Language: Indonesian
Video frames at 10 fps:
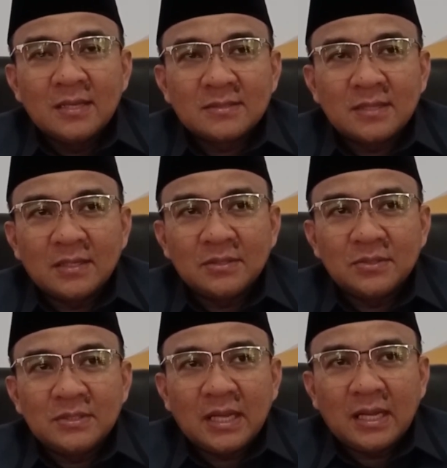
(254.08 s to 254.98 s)

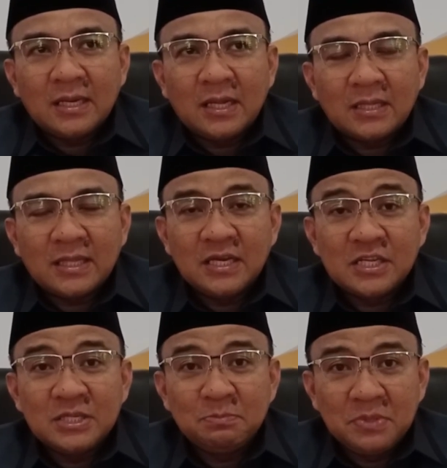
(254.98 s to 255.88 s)
selanjutnya ada
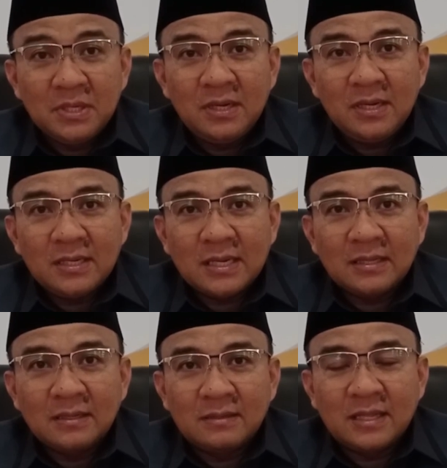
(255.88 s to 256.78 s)
teknik sipil
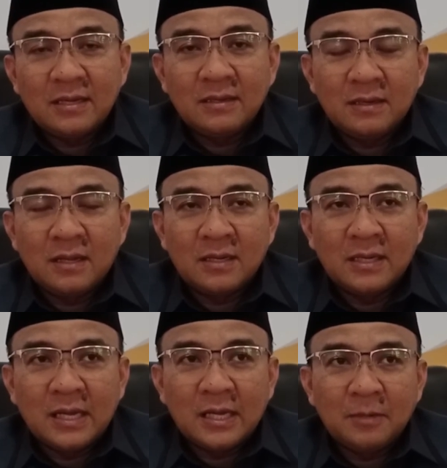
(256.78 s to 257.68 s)
dan teknik, uh,
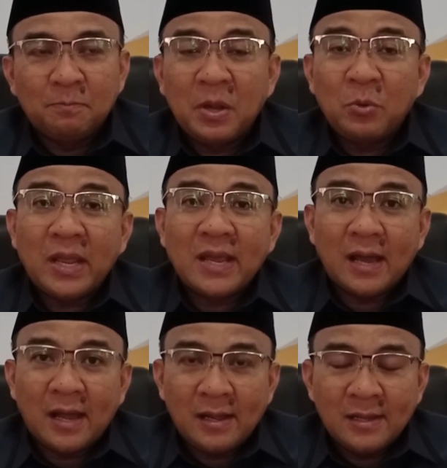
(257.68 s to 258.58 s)
dan PWK
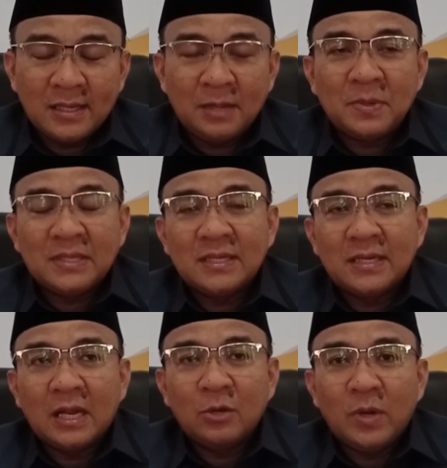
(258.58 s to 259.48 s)
ya
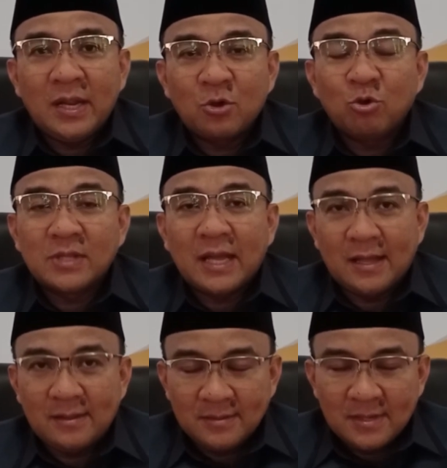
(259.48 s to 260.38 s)
perencanaan wilayah
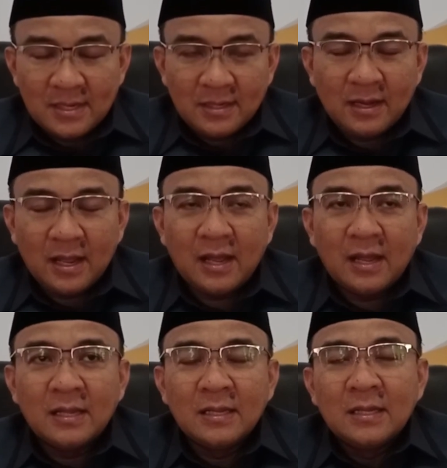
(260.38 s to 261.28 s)
kota
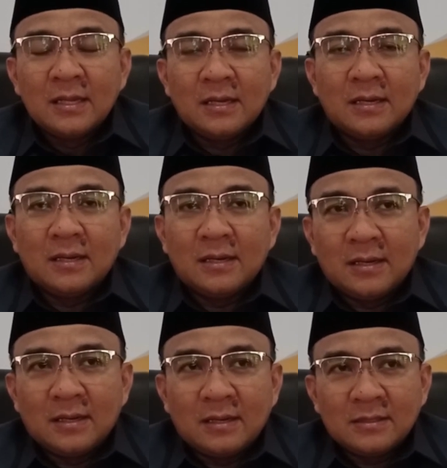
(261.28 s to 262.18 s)
nah
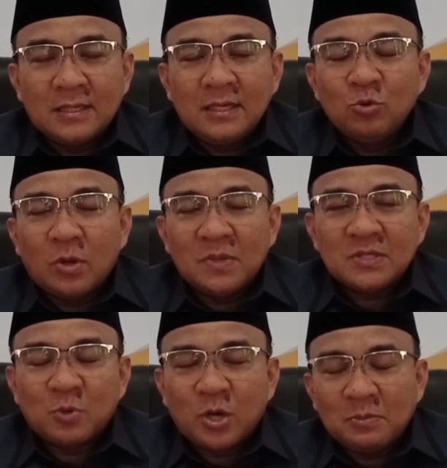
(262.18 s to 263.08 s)
uh, jadi 12
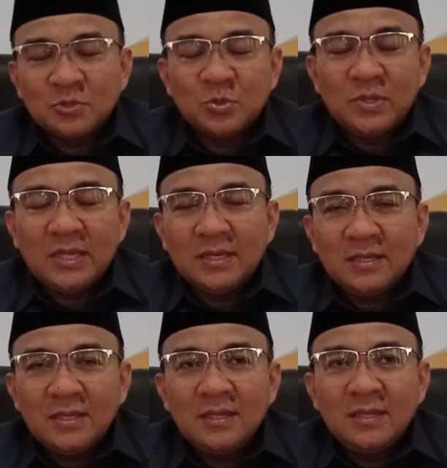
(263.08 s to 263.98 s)
program studi
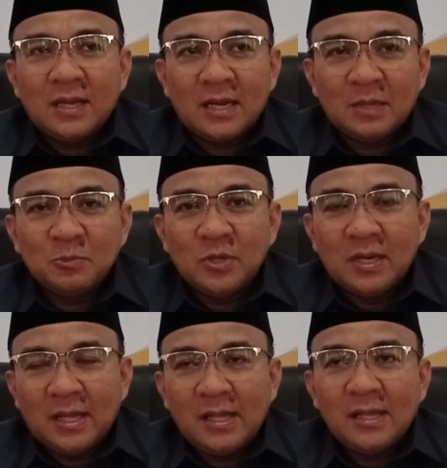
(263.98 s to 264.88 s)
ini
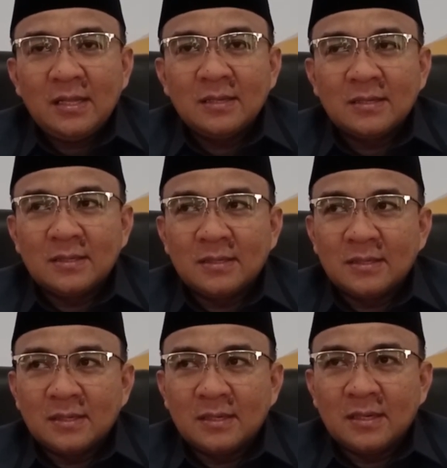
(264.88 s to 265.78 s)
alhamdulillah
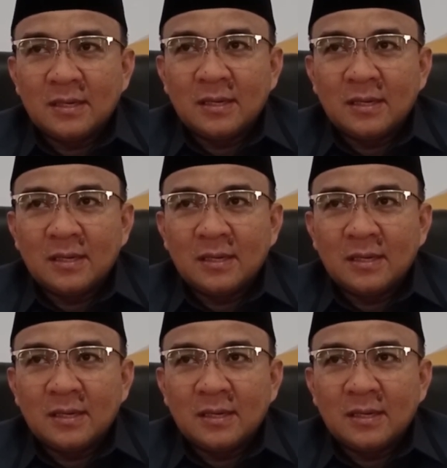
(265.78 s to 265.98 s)
eh,